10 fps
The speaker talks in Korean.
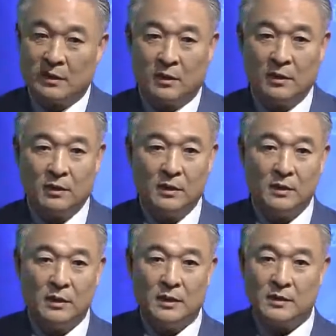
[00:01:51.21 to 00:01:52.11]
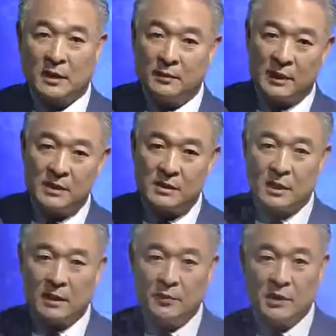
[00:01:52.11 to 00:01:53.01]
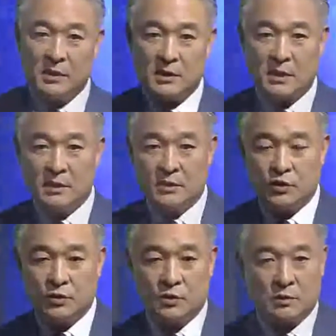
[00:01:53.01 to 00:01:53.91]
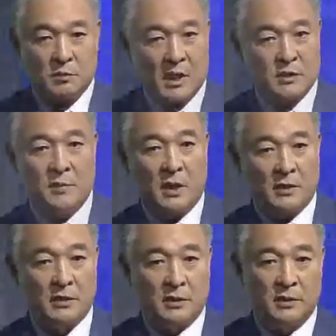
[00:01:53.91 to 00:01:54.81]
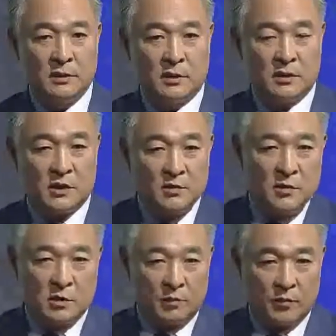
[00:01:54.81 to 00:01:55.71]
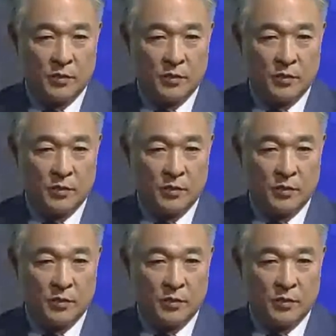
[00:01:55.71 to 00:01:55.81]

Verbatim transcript: 거 사업하는 사람이 사실 마지막 그거는요 집념,